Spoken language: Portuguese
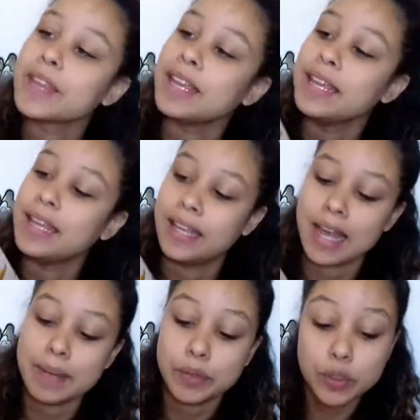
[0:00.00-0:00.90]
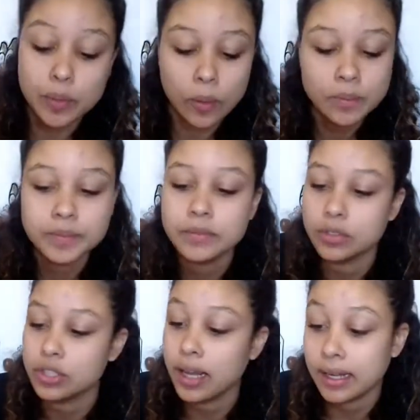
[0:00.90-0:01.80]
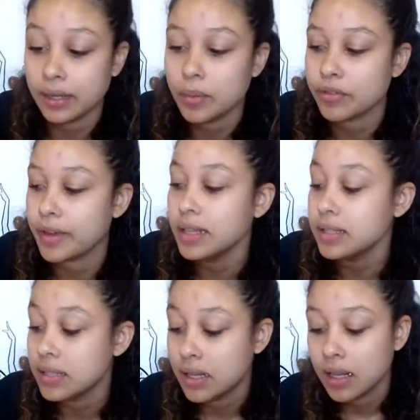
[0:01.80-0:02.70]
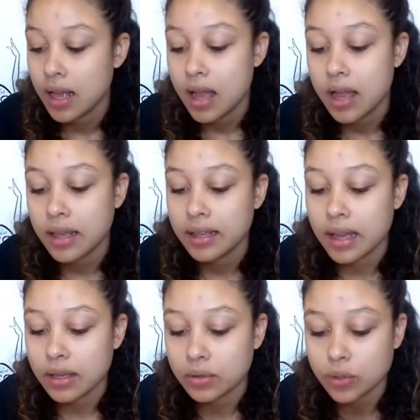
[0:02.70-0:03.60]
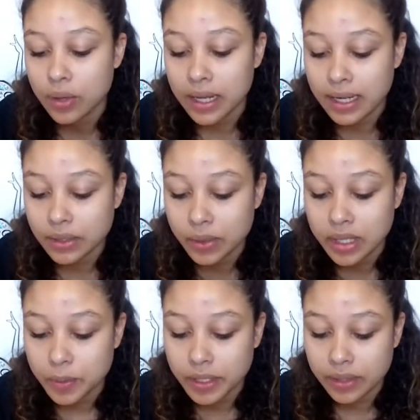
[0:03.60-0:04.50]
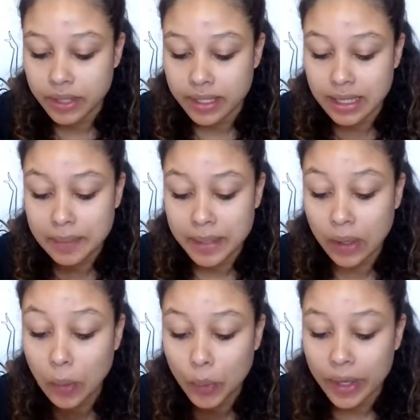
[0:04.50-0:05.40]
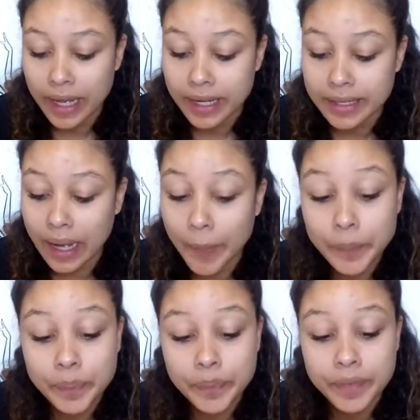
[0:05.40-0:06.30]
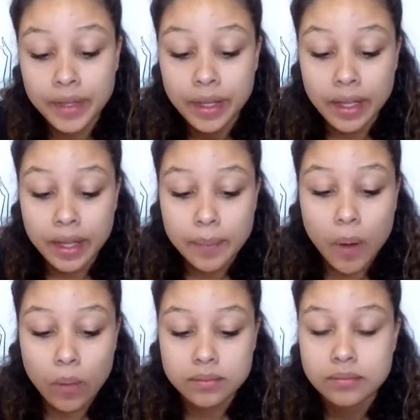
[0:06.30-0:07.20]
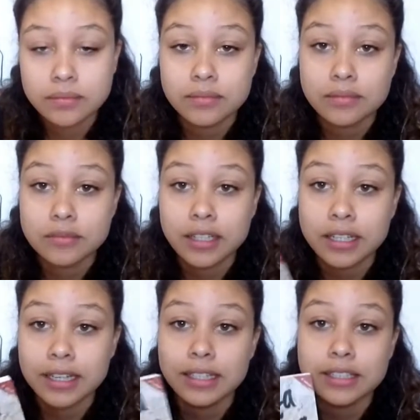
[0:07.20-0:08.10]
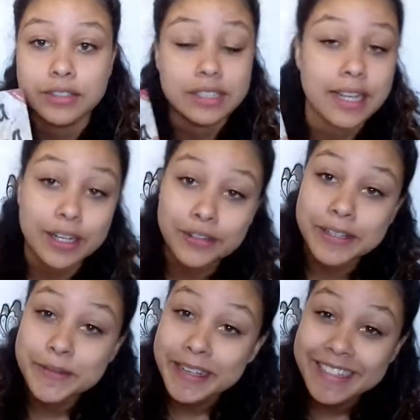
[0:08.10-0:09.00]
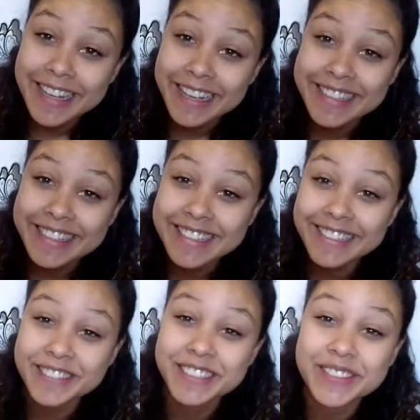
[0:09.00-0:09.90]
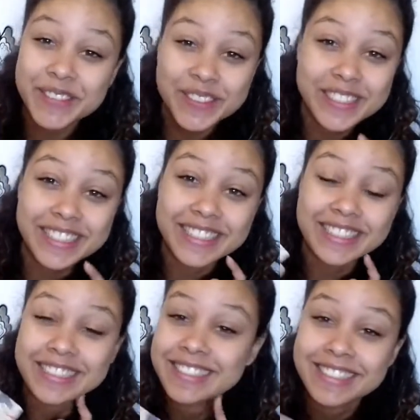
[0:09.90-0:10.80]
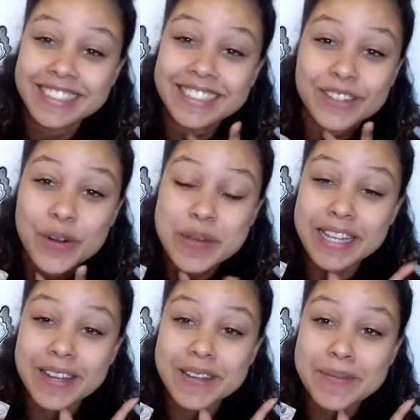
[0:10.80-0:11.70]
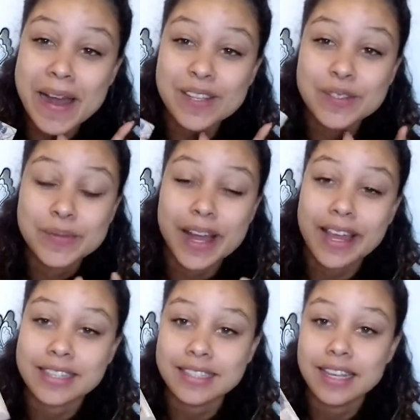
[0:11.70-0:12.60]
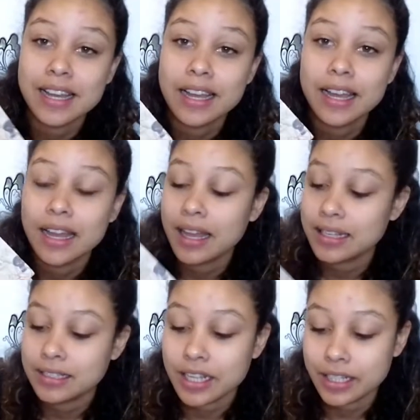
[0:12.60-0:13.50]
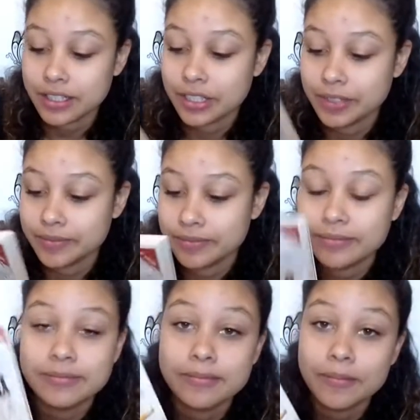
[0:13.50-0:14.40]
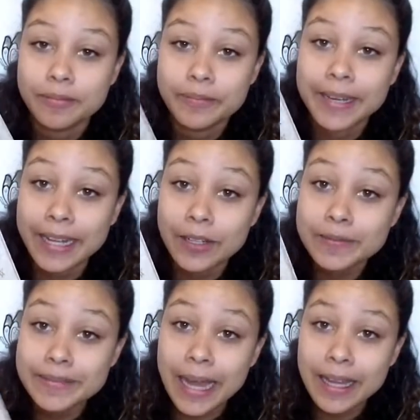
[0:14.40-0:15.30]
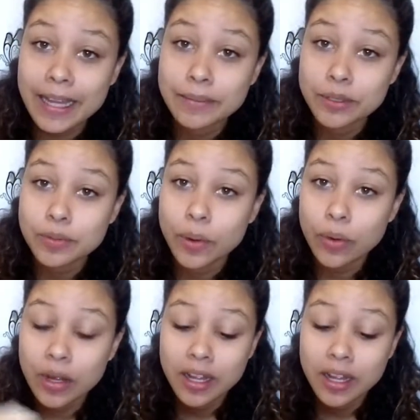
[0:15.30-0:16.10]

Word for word: E é muito bom. Eu já li uma vez. E aí eu estou relendo ele porque eu queria lembrar como era e tal. Bom, se vocês querem que eu faça uma resenha desse livro, depois vocês deixem o um comentário aqui embaixo, mas, gente, leiam, tá? É muito bom.